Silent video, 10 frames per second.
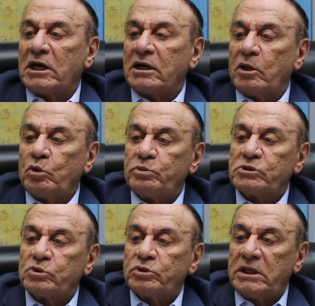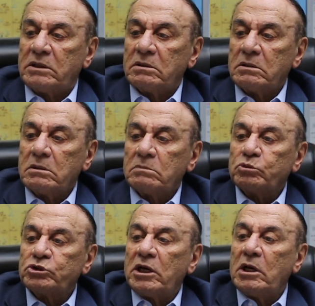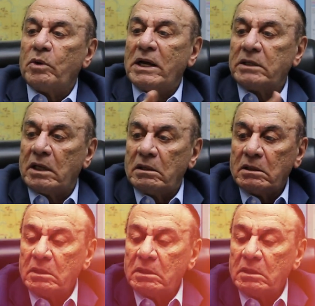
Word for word: على الجنوب السودان مشكلة وأنيل